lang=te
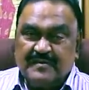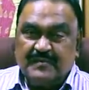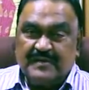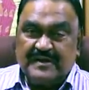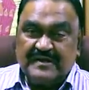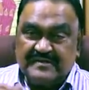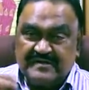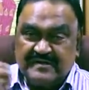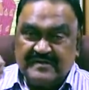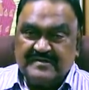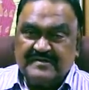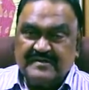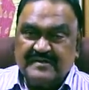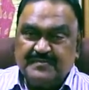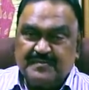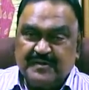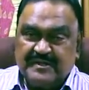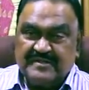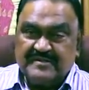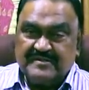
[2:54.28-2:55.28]
మనం చేసే
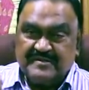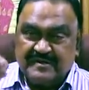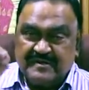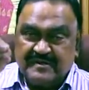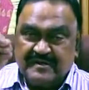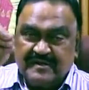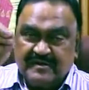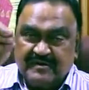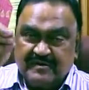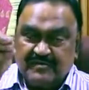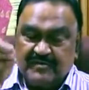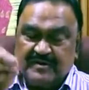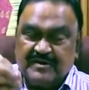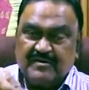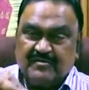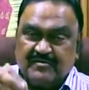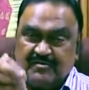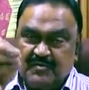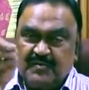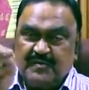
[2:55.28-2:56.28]
ప్రతి చిన్న
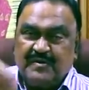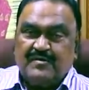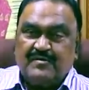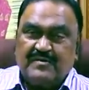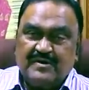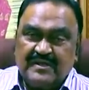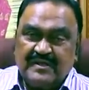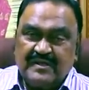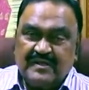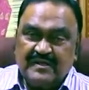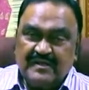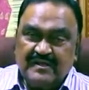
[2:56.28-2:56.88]
ఒక్క రూపాయి కూడా